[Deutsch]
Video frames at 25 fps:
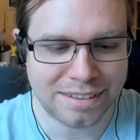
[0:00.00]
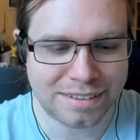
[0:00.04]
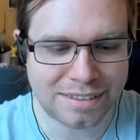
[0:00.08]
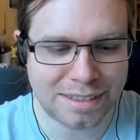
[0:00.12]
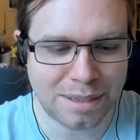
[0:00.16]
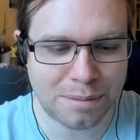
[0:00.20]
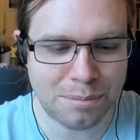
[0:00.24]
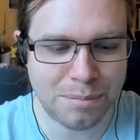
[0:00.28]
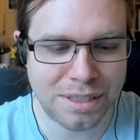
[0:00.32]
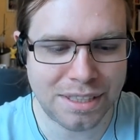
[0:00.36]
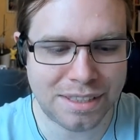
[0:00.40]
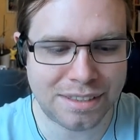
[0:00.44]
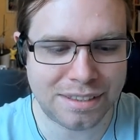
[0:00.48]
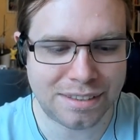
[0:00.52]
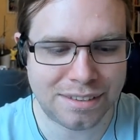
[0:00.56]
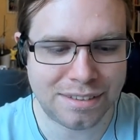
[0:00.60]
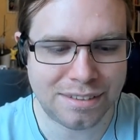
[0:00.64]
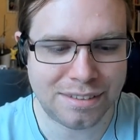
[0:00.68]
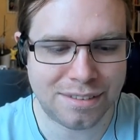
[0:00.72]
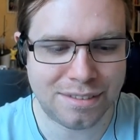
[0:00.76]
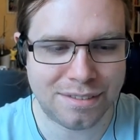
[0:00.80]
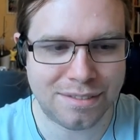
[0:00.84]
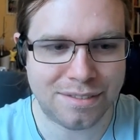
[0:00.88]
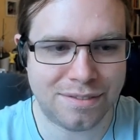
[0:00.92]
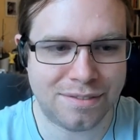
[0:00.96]
Ist damit...
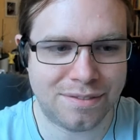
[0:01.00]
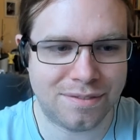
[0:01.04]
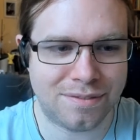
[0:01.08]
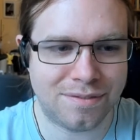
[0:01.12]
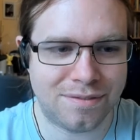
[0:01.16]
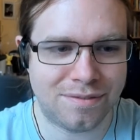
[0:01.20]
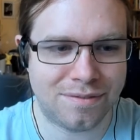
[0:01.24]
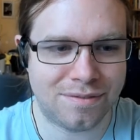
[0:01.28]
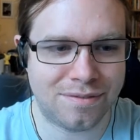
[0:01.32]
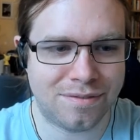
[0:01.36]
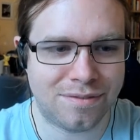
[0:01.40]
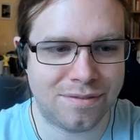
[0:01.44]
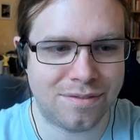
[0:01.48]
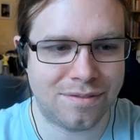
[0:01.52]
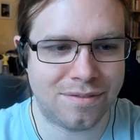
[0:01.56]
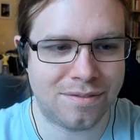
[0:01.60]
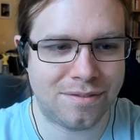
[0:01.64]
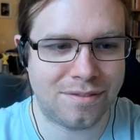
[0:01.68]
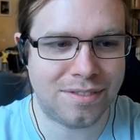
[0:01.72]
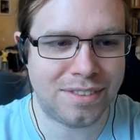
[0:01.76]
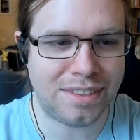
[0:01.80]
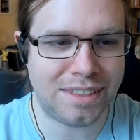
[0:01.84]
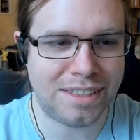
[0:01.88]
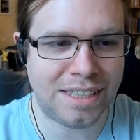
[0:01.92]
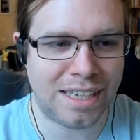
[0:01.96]

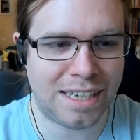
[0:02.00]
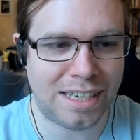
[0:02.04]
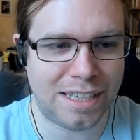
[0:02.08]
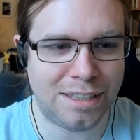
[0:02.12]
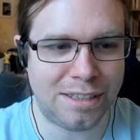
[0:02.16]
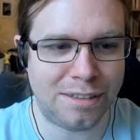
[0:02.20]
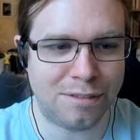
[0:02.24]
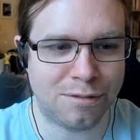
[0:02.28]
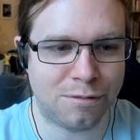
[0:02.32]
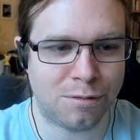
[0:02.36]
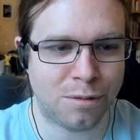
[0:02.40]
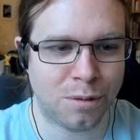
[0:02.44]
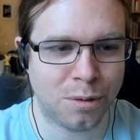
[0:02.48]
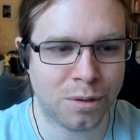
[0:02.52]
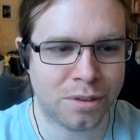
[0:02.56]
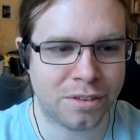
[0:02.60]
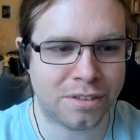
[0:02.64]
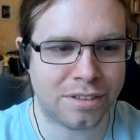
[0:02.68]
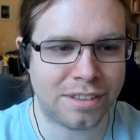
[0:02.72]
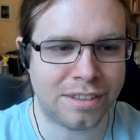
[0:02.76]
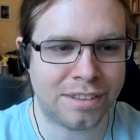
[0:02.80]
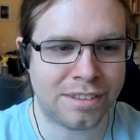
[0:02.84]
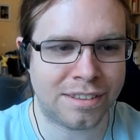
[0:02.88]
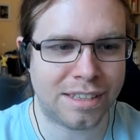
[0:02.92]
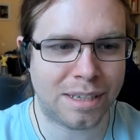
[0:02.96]
Nein,
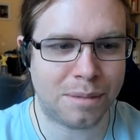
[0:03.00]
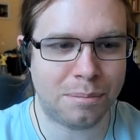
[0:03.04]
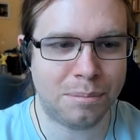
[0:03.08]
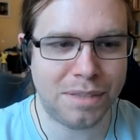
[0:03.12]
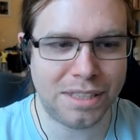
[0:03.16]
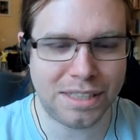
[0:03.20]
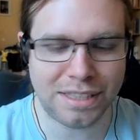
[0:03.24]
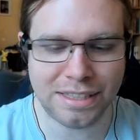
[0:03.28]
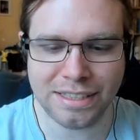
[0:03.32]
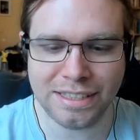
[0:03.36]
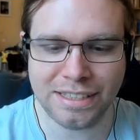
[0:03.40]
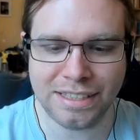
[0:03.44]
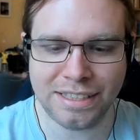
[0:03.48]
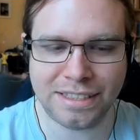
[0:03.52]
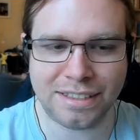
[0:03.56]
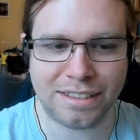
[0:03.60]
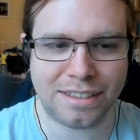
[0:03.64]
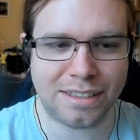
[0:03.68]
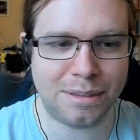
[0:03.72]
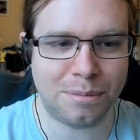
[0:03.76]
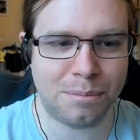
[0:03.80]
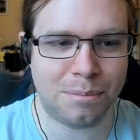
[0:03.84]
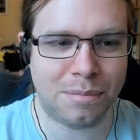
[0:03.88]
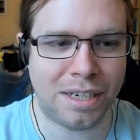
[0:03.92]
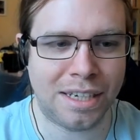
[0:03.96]
Wurst ist damit nicht
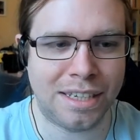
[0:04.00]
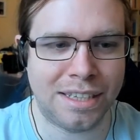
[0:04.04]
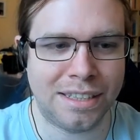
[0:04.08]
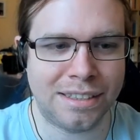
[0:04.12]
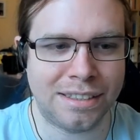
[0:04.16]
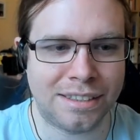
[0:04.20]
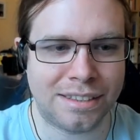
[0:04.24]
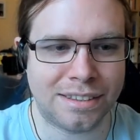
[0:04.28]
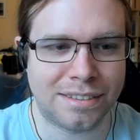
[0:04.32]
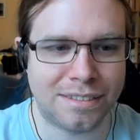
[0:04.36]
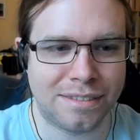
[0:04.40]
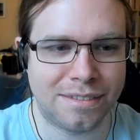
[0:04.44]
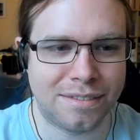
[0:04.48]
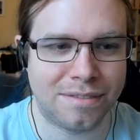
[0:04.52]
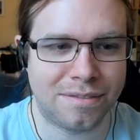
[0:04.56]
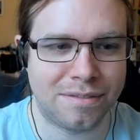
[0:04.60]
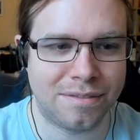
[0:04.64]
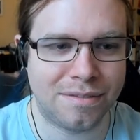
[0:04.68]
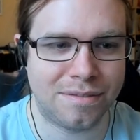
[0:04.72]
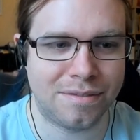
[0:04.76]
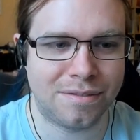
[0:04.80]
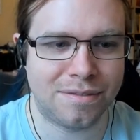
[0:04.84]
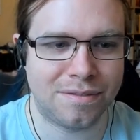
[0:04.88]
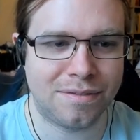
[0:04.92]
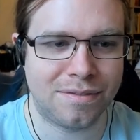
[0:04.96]
gemeint.
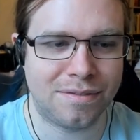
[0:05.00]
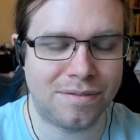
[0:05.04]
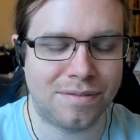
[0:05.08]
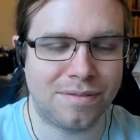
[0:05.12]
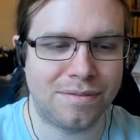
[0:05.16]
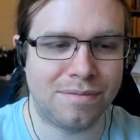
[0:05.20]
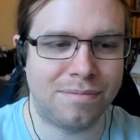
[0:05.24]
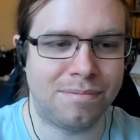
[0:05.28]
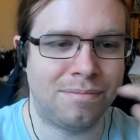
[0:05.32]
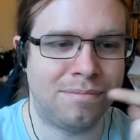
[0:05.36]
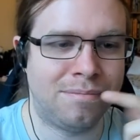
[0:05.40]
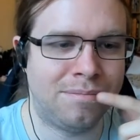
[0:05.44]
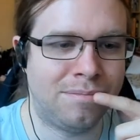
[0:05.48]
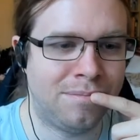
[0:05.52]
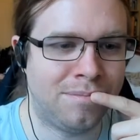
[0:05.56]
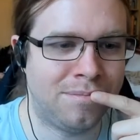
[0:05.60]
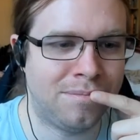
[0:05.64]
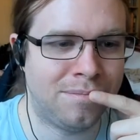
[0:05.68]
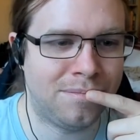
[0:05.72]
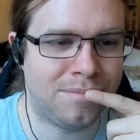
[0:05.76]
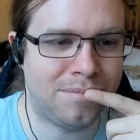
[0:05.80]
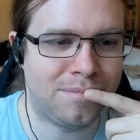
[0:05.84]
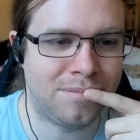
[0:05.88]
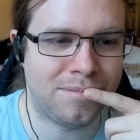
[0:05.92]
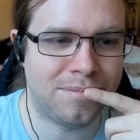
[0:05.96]

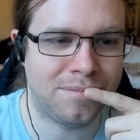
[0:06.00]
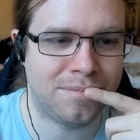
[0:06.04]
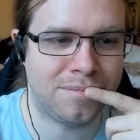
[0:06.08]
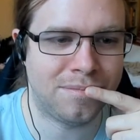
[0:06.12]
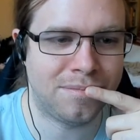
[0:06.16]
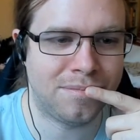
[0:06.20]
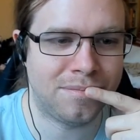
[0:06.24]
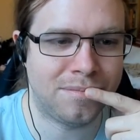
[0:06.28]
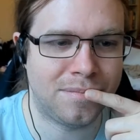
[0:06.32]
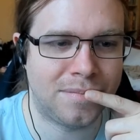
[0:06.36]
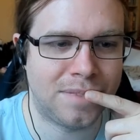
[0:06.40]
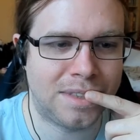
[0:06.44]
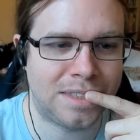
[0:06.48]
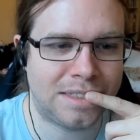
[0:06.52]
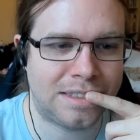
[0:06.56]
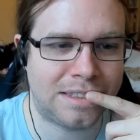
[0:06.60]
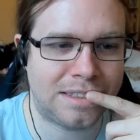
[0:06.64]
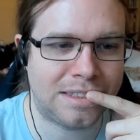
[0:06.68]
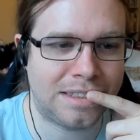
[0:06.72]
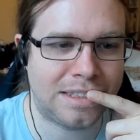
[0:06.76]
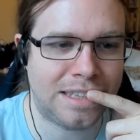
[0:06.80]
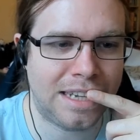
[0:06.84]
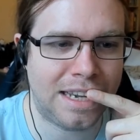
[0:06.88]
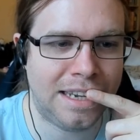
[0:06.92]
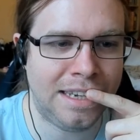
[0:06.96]
Hm.
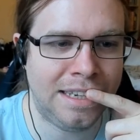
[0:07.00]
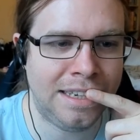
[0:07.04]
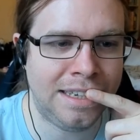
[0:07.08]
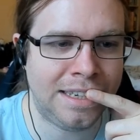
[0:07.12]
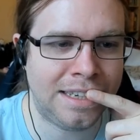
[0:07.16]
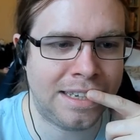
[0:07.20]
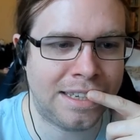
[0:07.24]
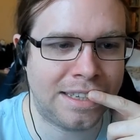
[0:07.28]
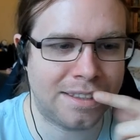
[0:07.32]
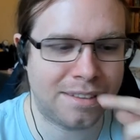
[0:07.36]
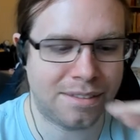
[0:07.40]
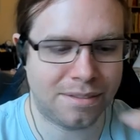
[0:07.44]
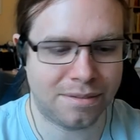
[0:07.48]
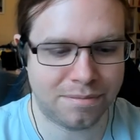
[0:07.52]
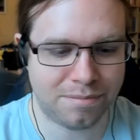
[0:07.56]
Steak?